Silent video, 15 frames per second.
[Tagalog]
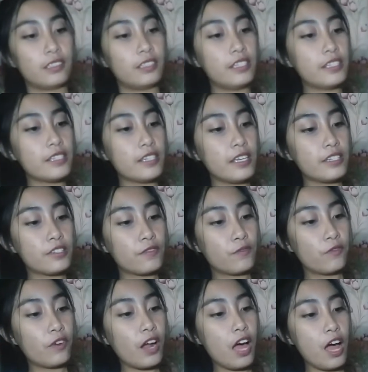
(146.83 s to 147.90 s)
This
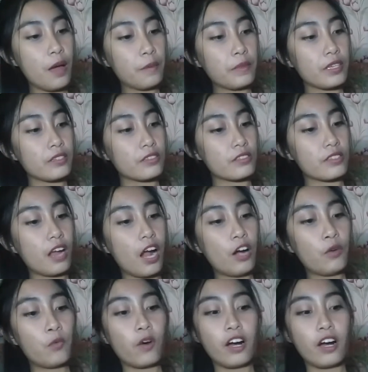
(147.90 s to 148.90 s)
is from Star